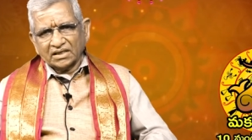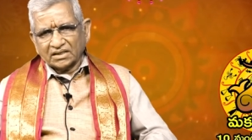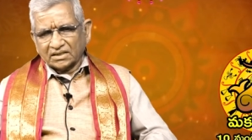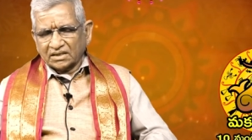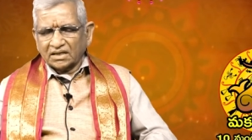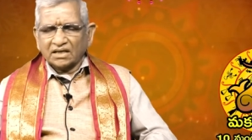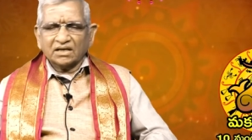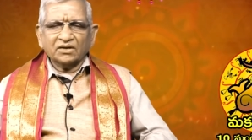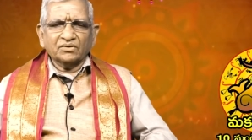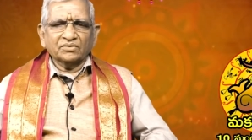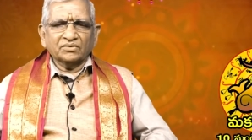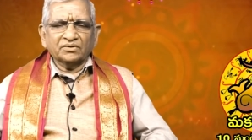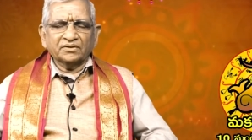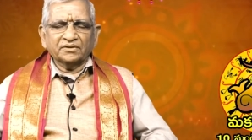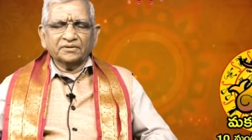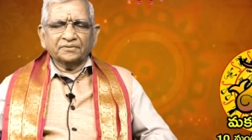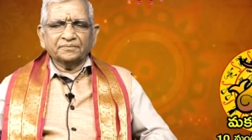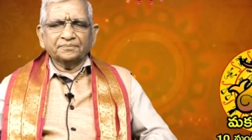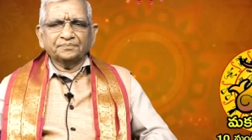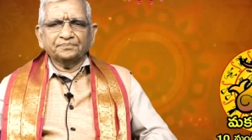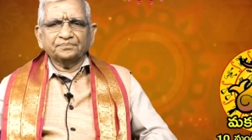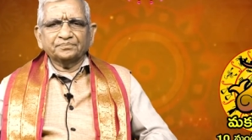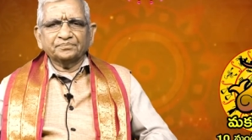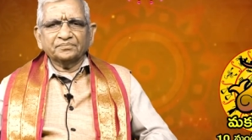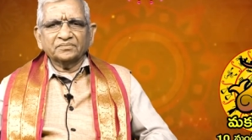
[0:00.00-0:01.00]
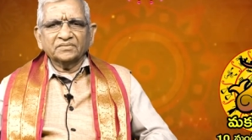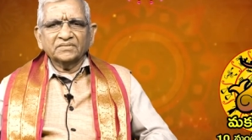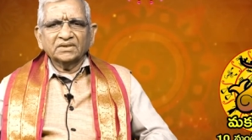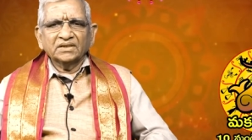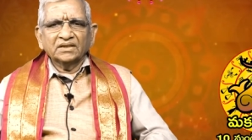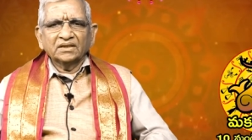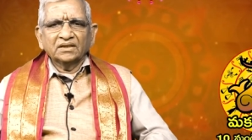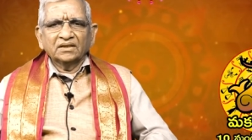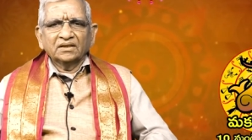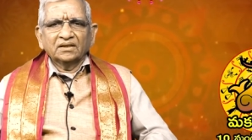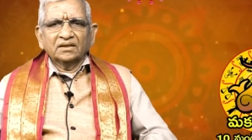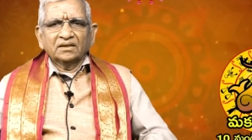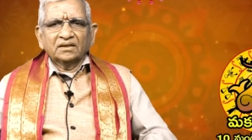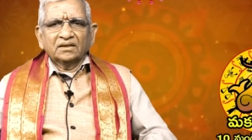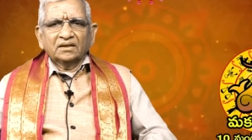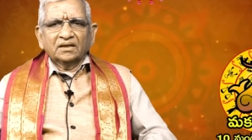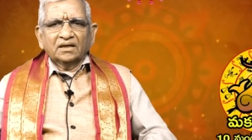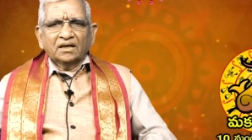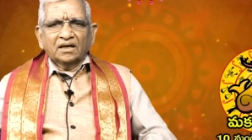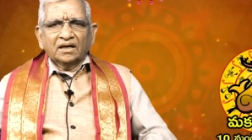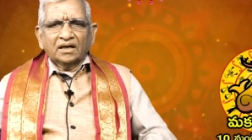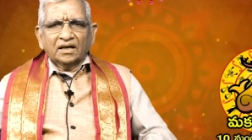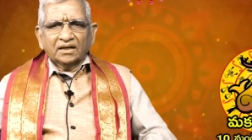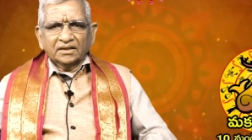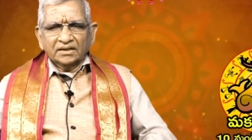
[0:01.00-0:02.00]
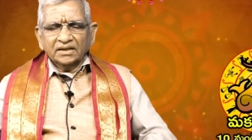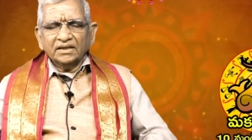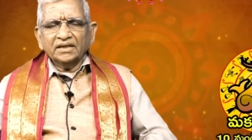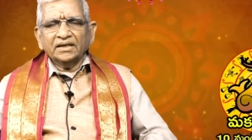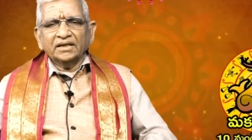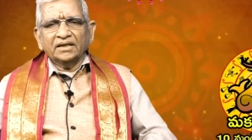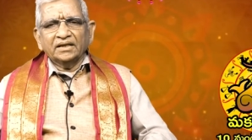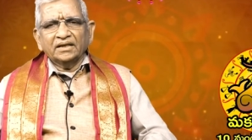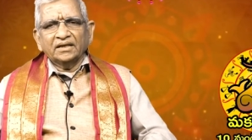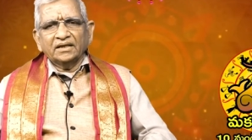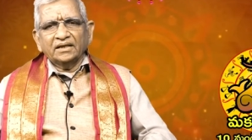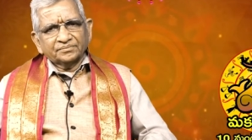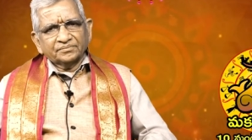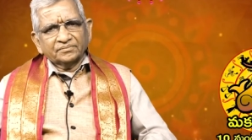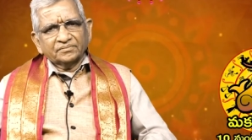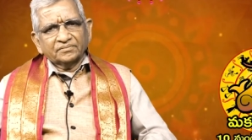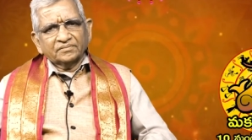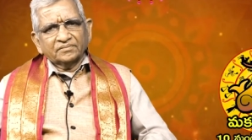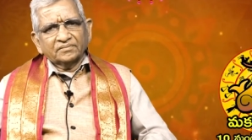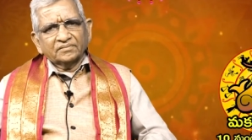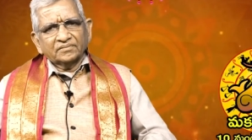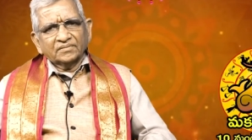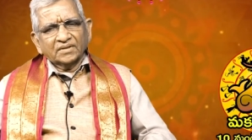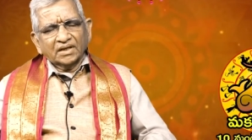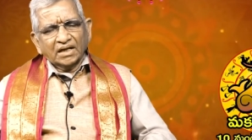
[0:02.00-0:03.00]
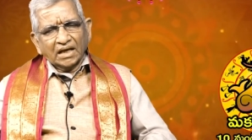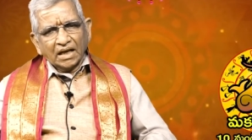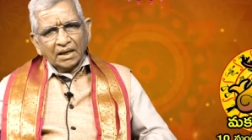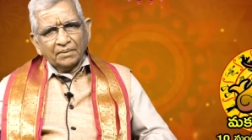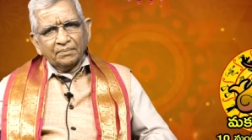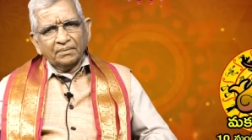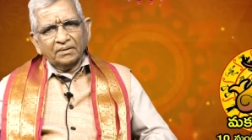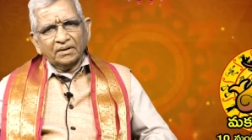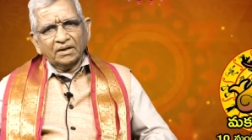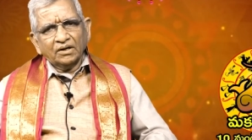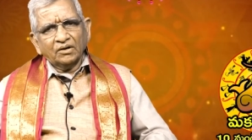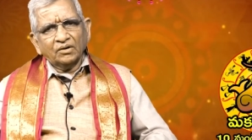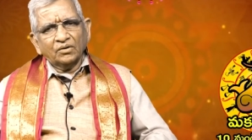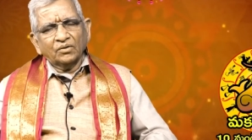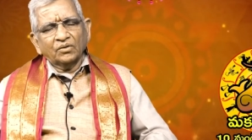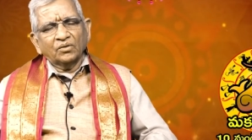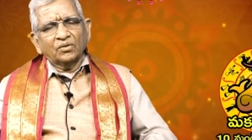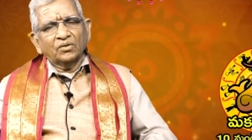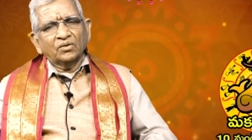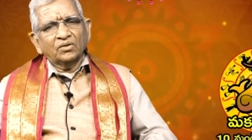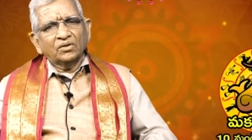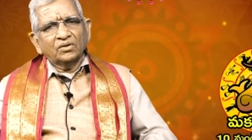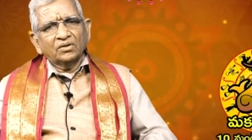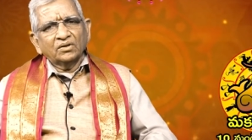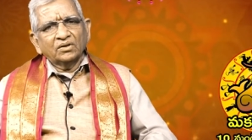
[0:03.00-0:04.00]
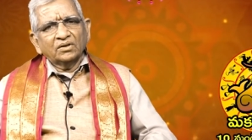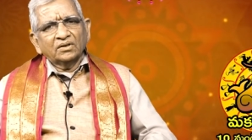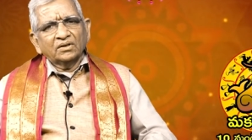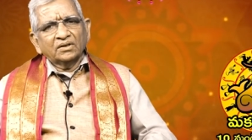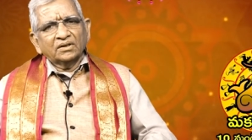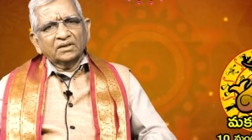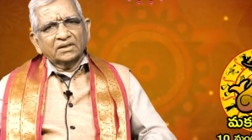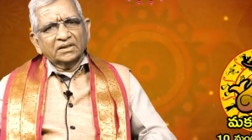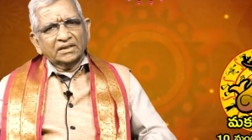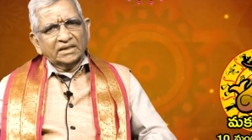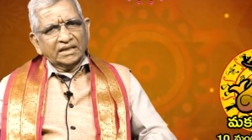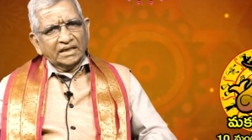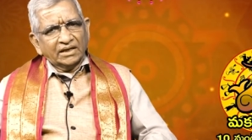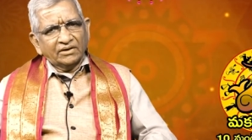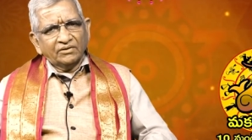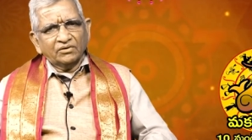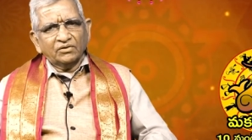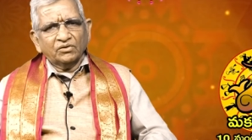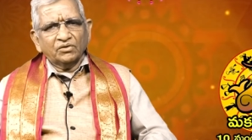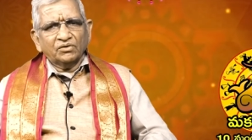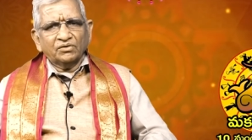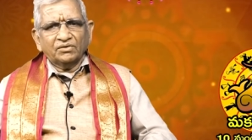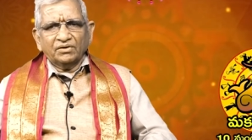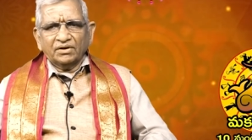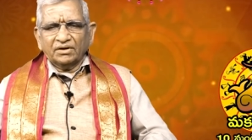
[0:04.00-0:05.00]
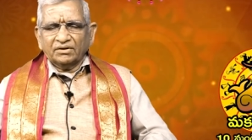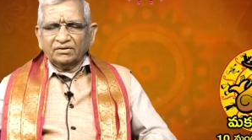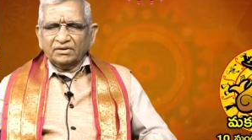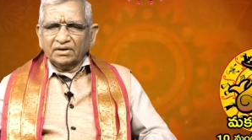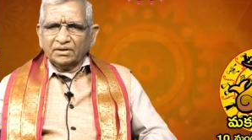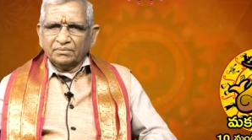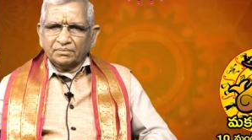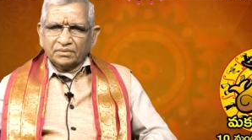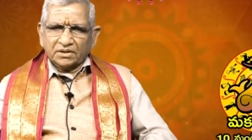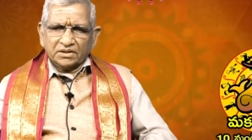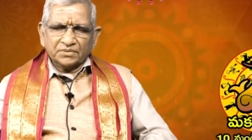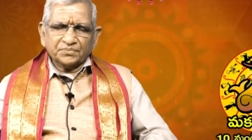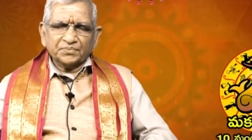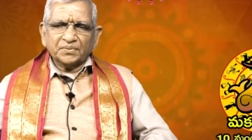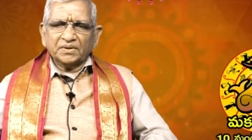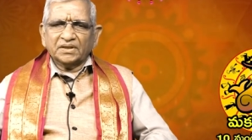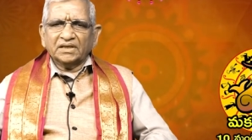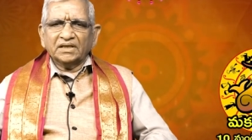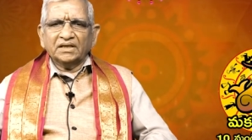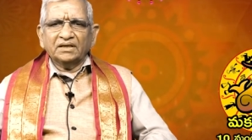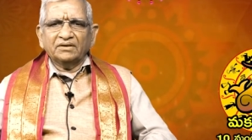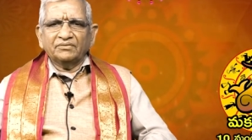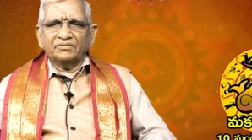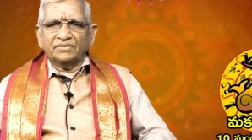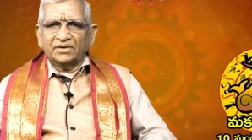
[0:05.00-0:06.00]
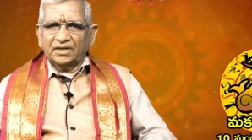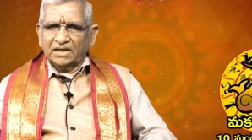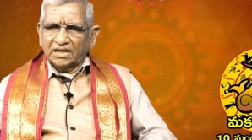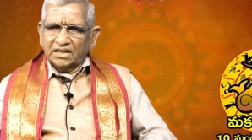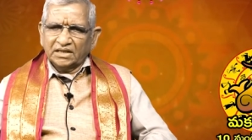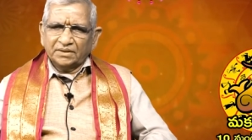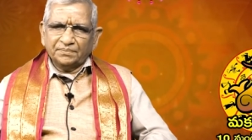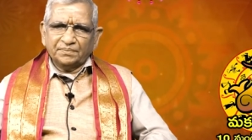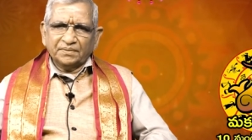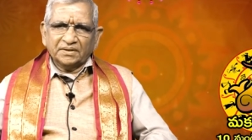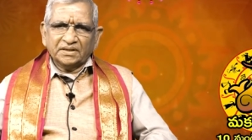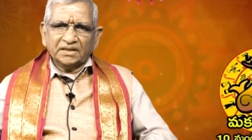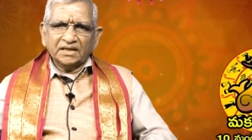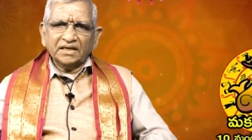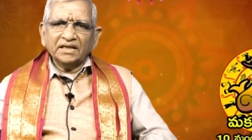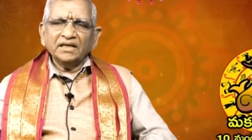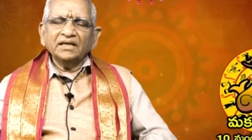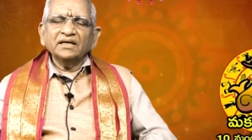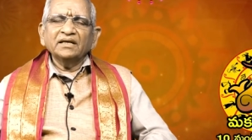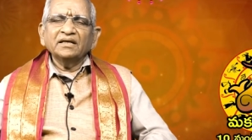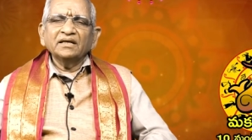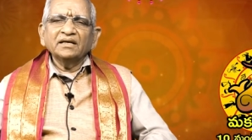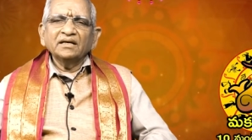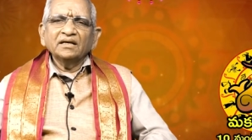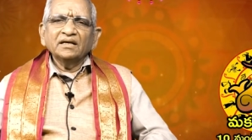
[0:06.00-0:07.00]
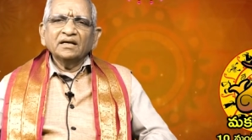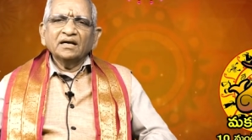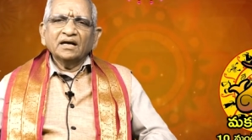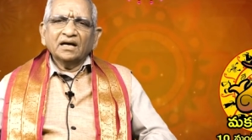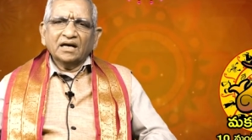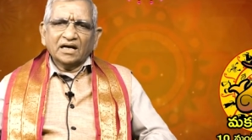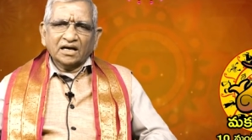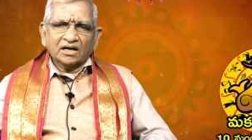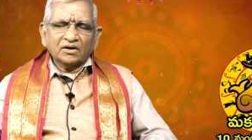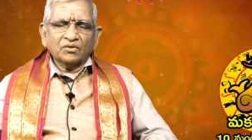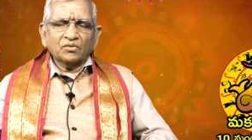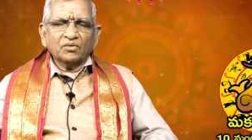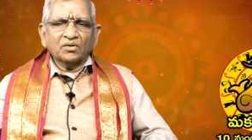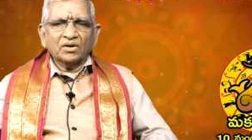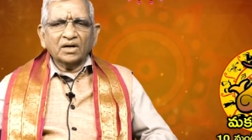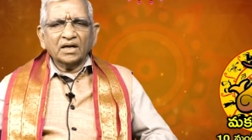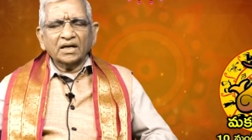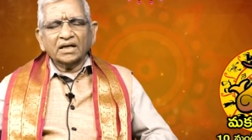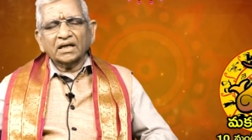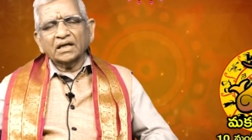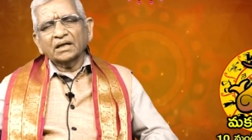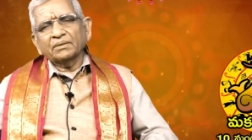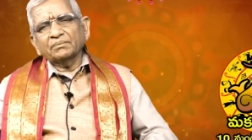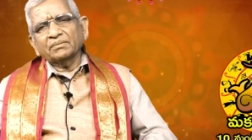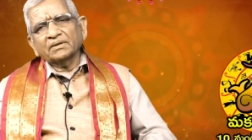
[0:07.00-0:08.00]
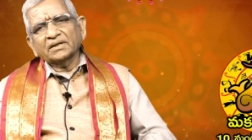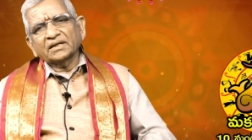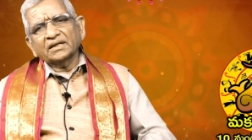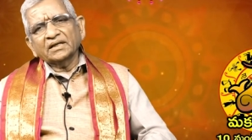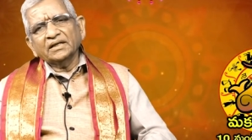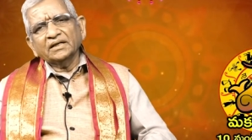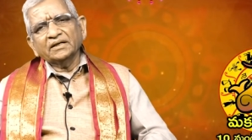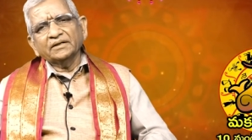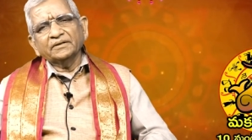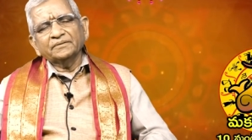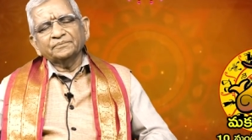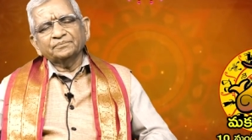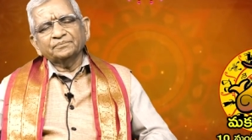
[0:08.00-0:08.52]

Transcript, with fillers: ఆస్కారం ఉంది అది లాభంలో దేవగురు అనేటువంటి బృహస్పతి వ్యాధిపతి అక్కడ ఉన్నాడు కాబట్టి